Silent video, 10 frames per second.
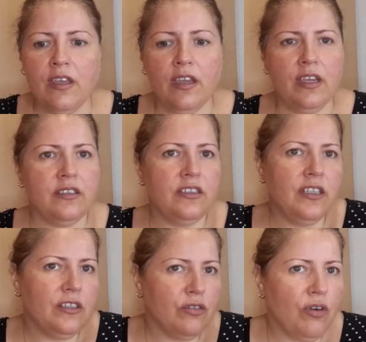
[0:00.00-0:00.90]
que sí,
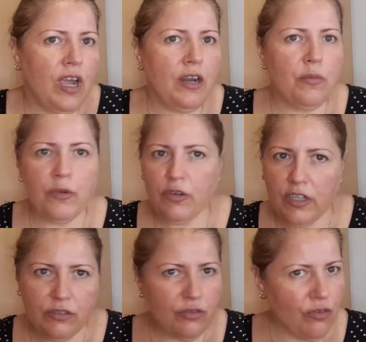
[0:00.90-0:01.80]
que son caros, pero es
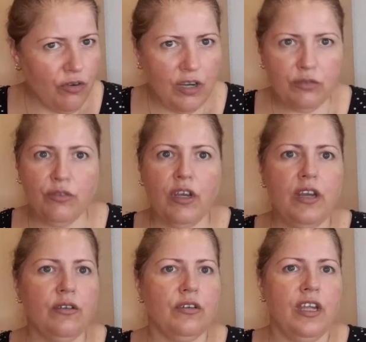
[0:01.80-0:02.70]
que en todos lados son
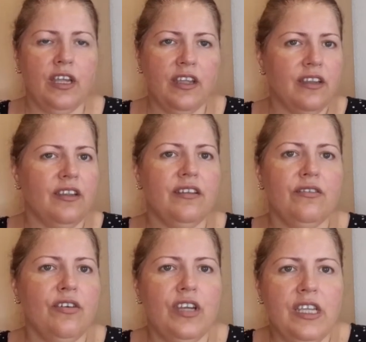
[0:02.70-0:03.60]
caros. Es que
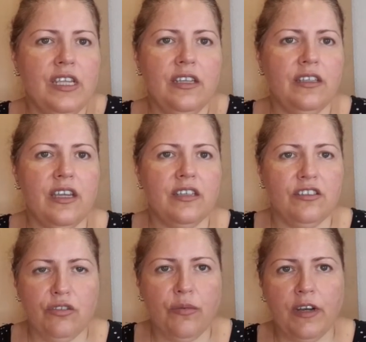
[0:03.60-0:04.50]
no hay ya
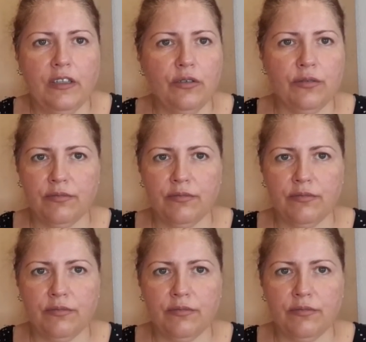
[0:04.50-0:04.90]
sitios baratos.